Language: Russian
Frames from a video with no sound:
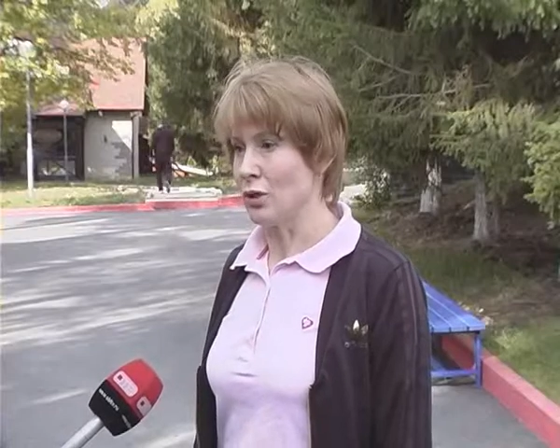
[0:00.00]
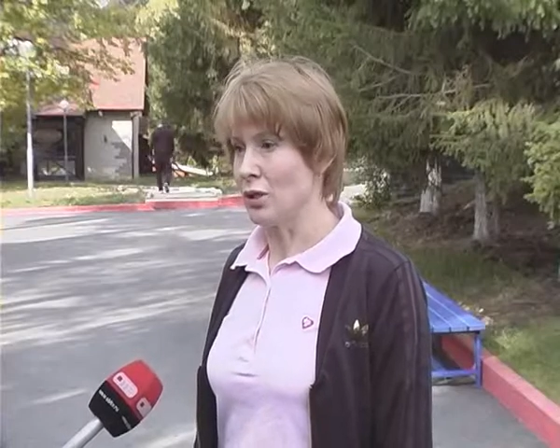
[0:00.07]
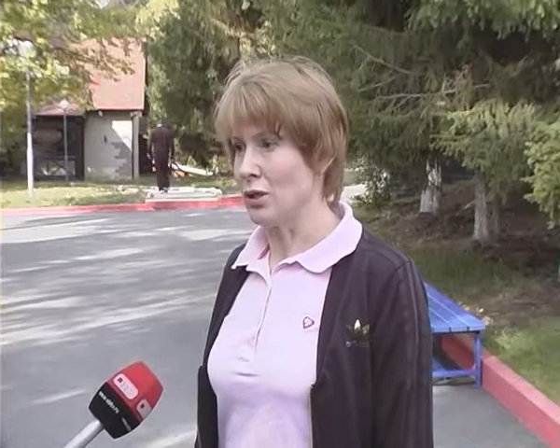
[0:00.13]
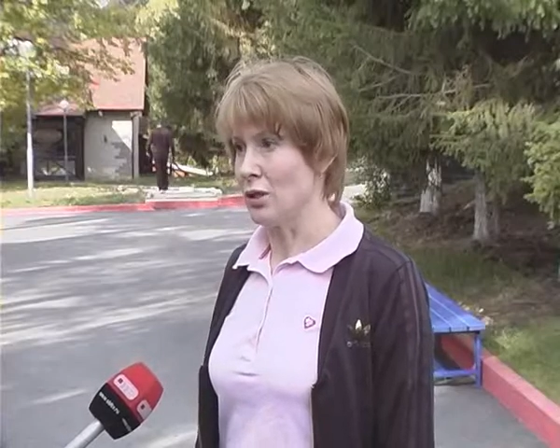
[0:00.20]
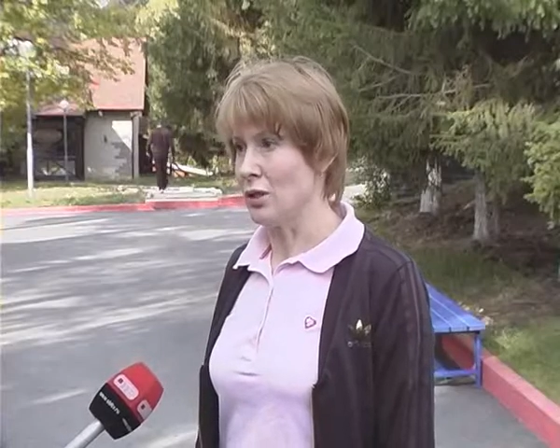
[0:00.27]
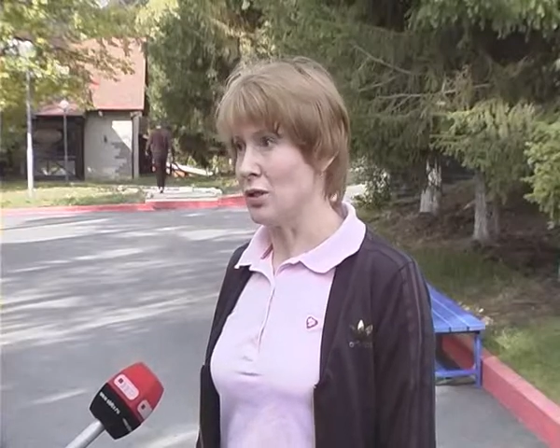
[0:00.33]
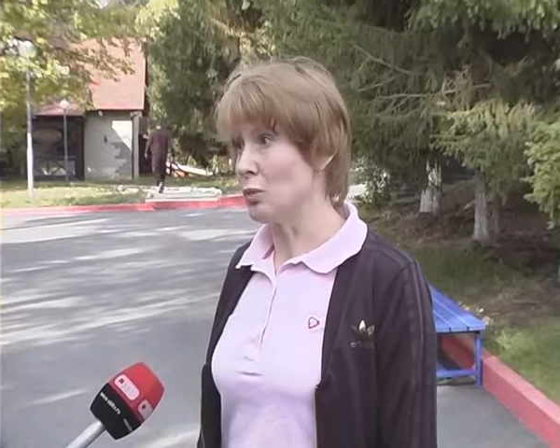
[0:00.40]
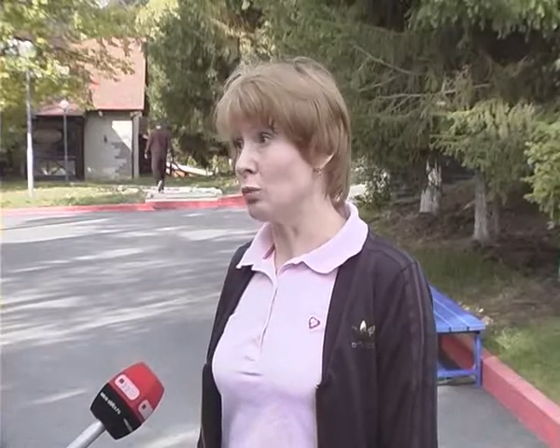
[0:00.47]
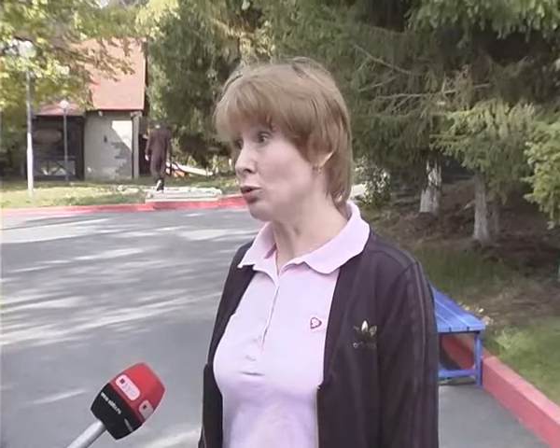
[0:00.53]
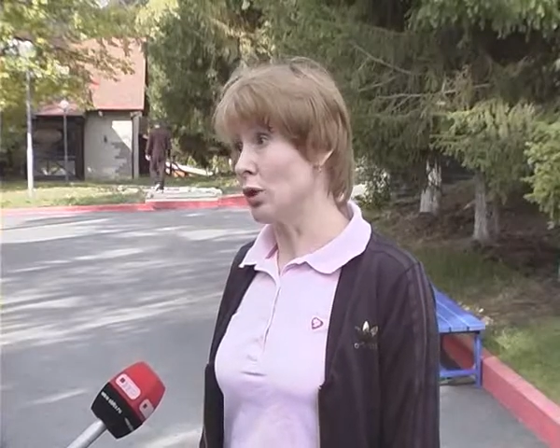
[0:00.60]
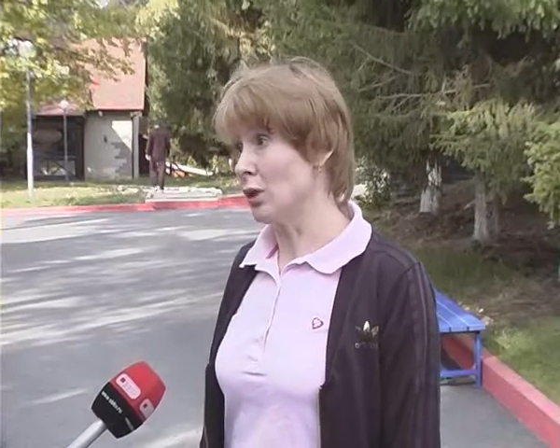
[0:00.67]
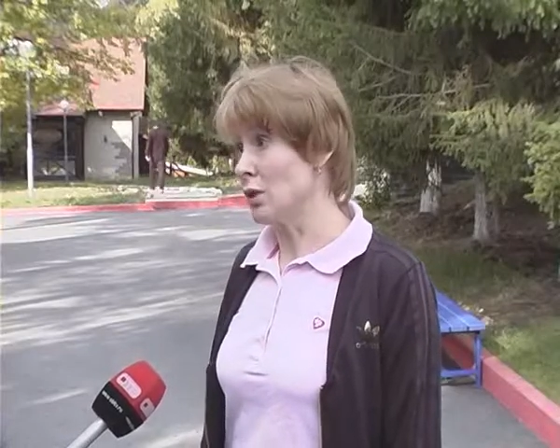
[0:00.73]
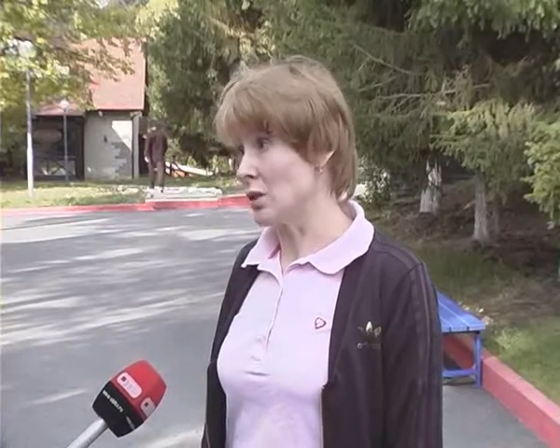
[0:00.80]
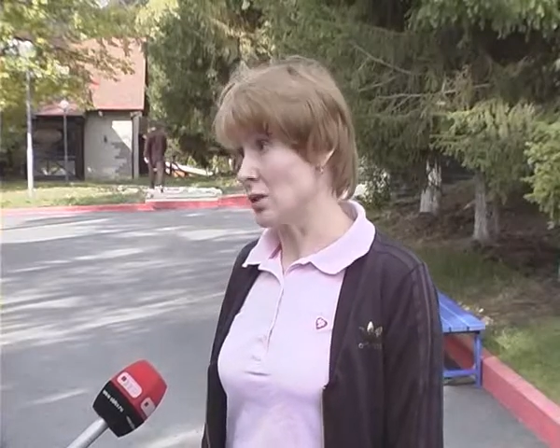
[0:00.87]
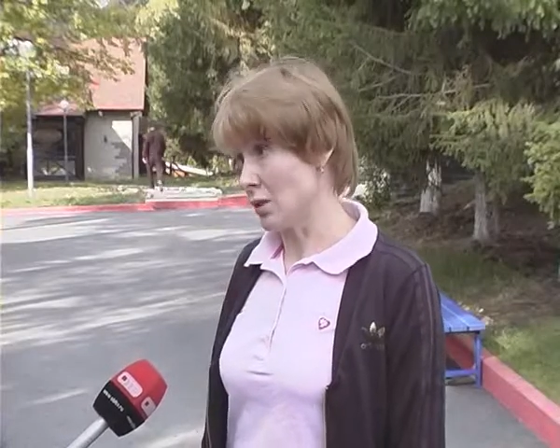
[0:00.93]
и
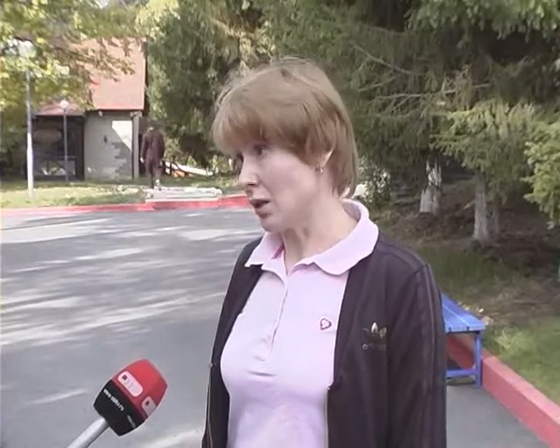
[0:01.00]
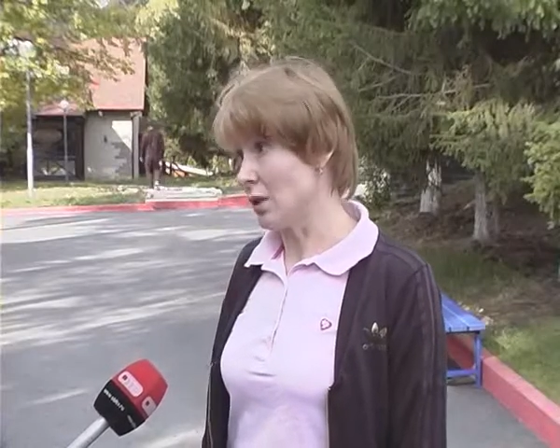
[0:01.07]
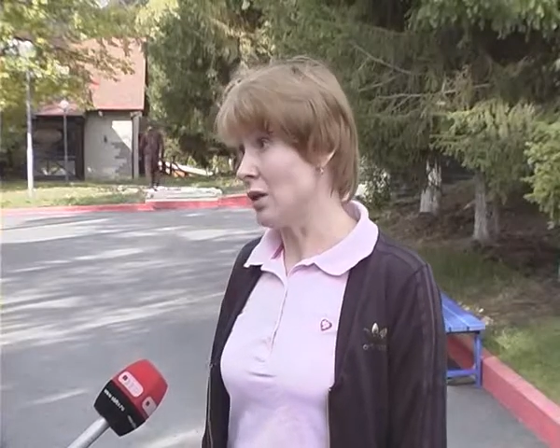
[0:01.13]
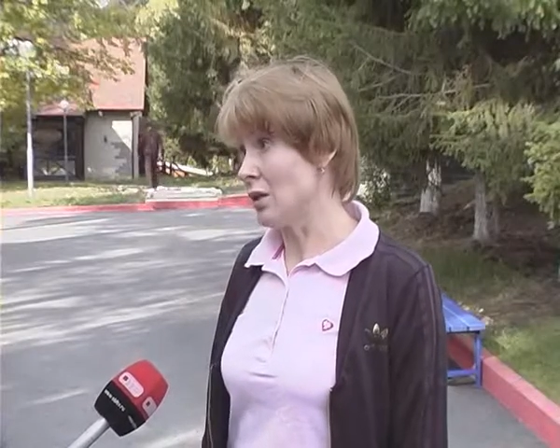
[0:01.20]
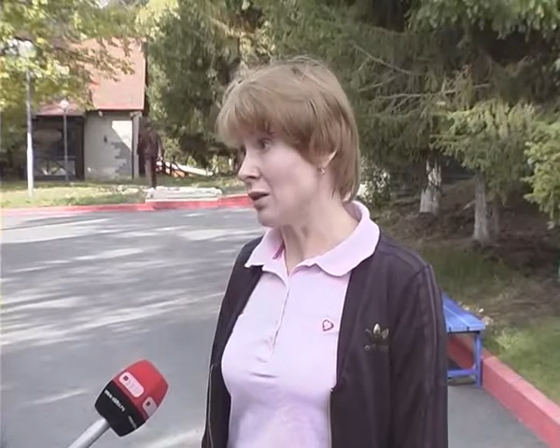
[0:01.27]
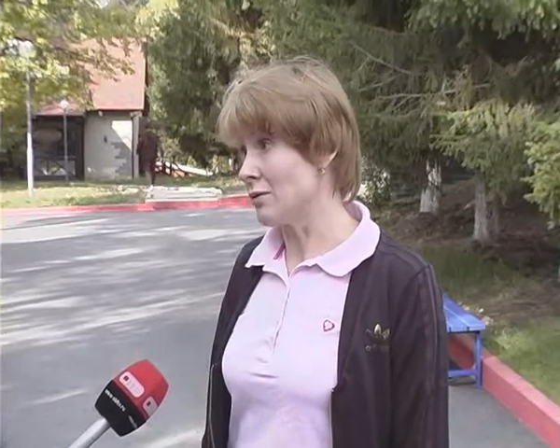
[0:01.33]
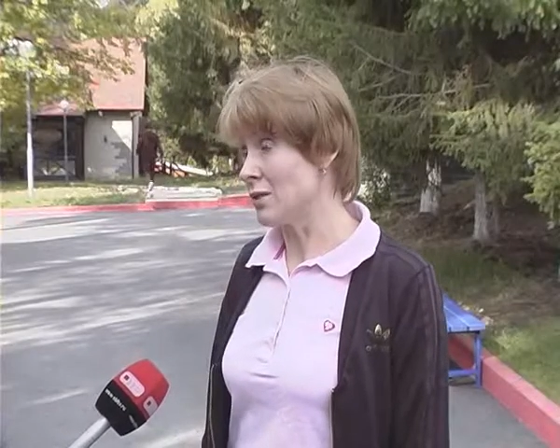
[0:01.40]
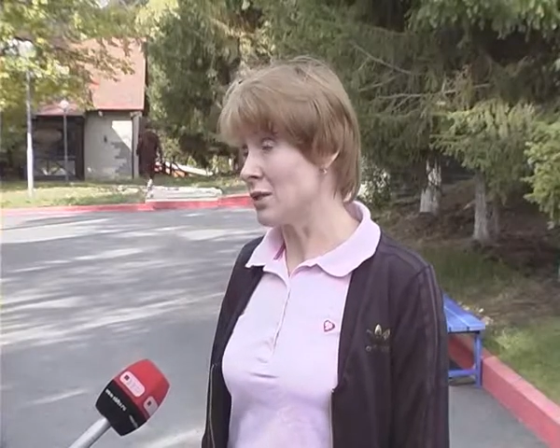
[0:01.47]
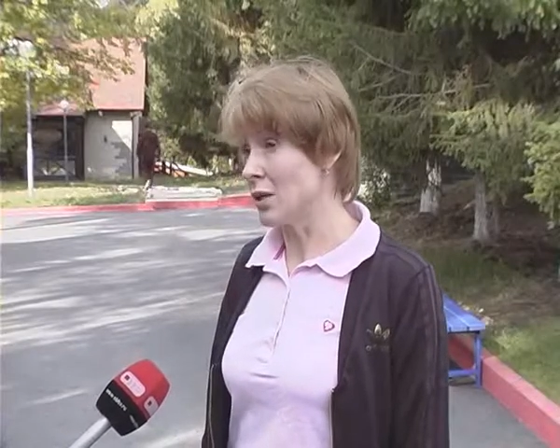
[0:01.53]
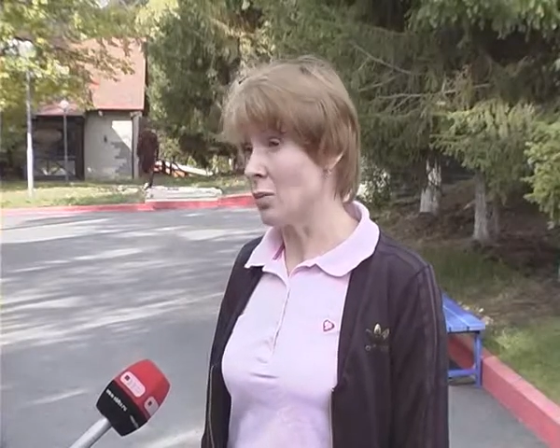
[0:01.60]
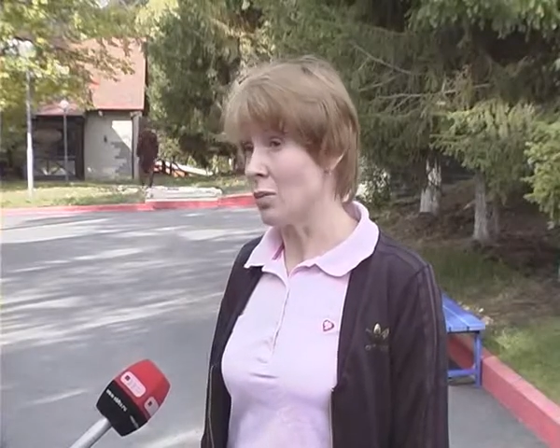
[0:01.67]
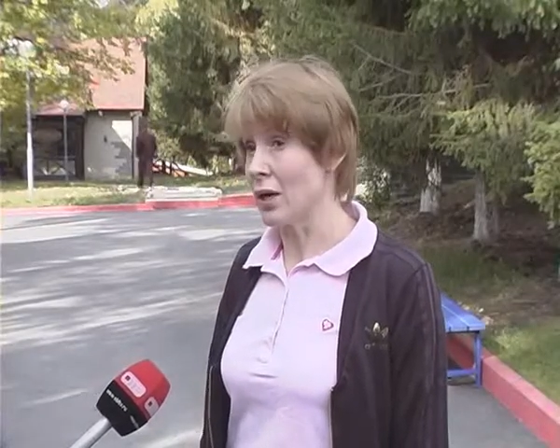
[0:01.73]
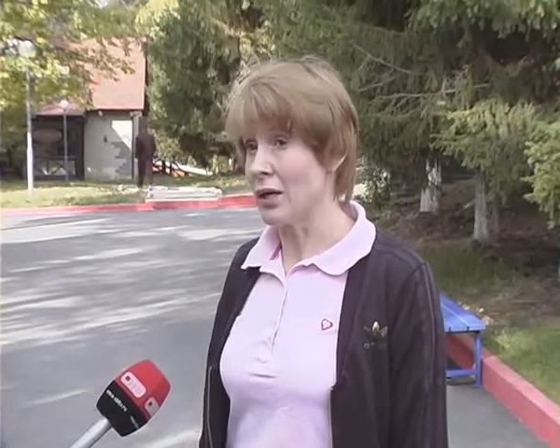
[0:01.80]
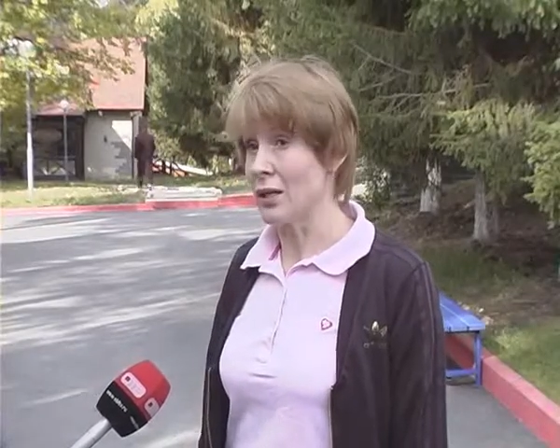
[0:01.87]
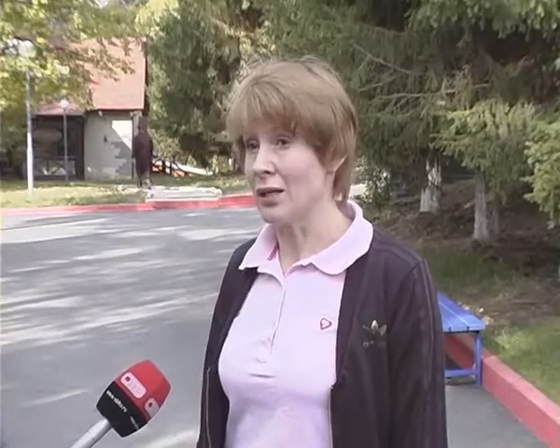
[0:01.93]
депутаты законодательного
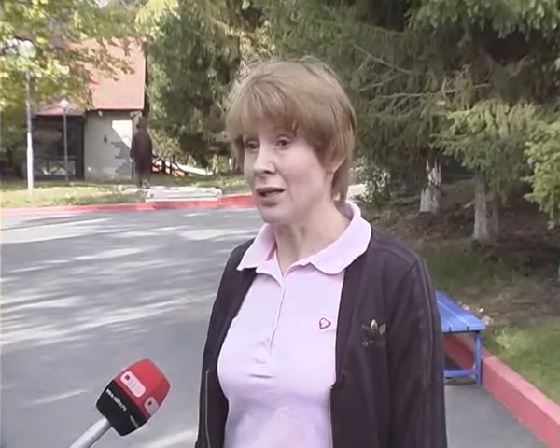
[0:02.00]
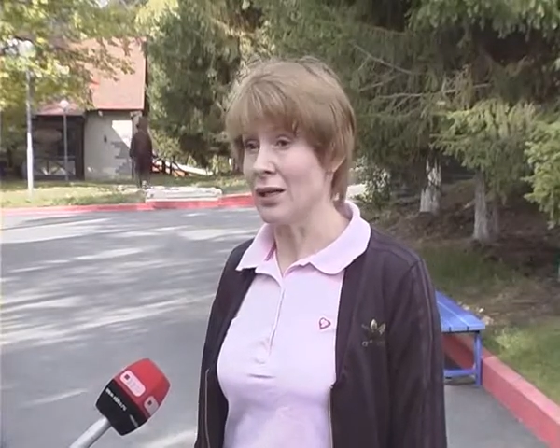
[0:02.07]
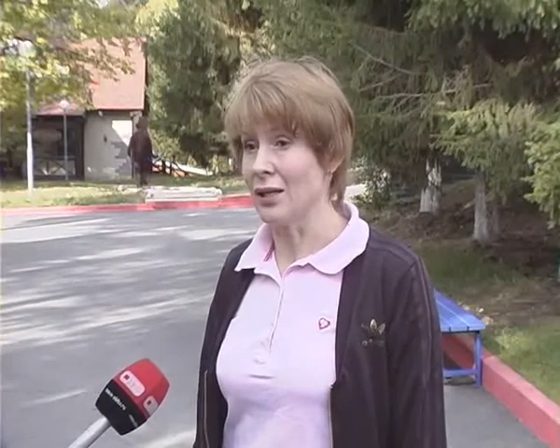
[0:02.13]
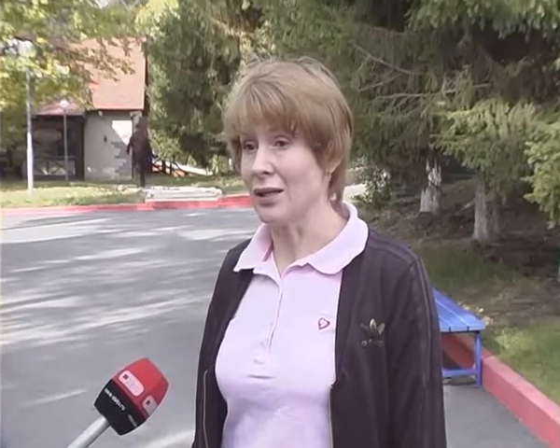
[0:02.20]
собрания,